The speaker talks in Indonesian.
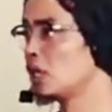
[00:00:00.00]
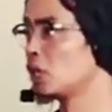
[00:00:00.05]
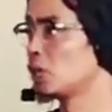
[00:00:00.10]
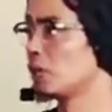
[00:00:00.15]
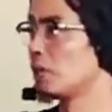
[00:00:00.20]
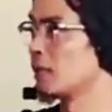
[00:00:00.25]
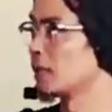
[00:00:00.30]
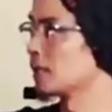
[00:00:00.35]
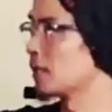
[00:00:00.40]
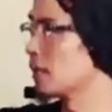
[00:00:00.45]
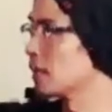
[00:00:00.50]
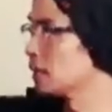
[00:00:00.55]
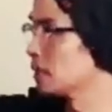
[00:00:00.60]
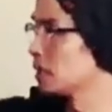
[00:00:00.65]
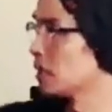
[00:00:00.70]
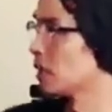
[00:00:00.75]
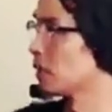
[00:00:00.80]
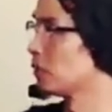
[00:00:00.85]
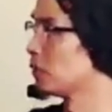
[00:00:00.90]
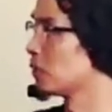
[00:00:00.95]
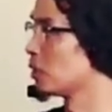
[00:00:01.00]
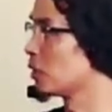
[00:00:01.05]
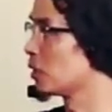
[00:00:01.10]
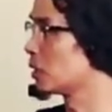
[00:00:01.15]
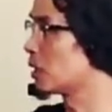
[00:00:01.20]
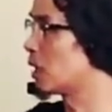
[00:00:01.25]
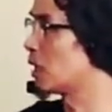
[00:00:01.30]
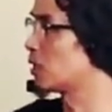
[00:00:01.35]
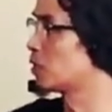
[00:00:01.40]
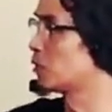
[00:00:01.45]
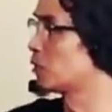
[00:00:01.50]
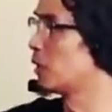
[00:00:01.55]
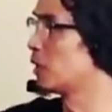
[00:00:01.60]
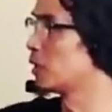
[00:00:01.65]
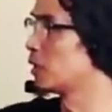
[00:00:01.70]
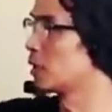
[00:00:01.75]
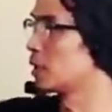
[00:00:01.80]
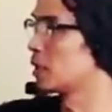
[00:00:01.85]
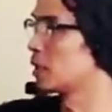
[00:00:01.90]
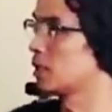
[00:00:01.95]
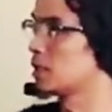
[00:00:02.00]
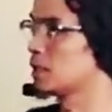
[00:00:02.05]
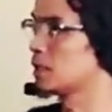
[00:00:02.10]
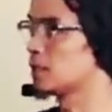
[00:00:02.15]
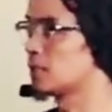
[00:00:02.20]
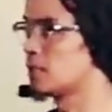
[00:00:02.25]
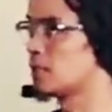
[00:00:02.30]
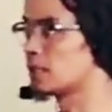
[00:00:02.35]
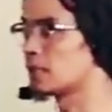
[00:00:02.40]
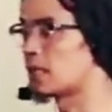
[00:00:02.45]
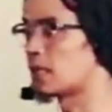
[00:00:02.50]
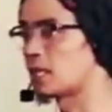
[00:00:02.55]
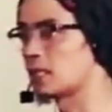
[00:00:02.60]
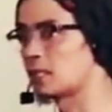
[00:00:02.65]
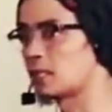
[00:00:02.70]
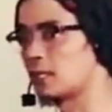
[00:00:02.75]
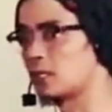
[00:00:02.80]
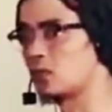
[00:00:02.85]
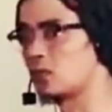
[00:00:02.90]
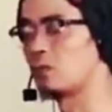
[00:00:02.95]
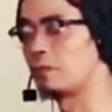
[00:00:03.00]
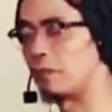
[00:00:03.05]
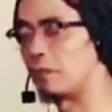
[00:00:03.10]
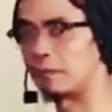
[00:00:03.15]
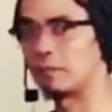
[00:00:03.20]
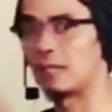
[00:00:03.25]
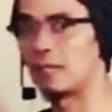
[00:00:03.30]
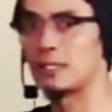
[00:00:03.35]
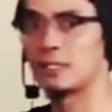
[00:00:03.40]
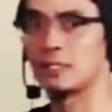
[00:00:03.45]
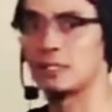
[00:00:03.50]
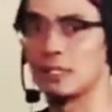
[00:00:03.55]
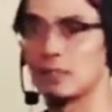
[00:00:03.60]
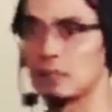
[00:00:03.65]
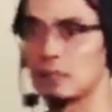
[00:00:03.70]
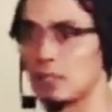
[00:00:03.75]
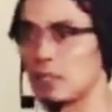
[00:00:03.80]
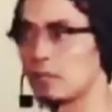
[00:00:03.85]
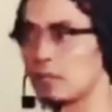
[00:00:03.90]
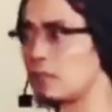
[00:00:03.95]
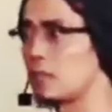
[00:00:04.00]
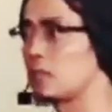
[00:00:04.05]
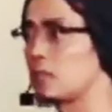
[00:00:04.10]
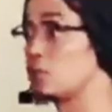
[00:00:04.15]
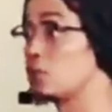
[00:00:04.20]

nu metal cina murata, nu burger kill cina tartil, nu preman cina beriman,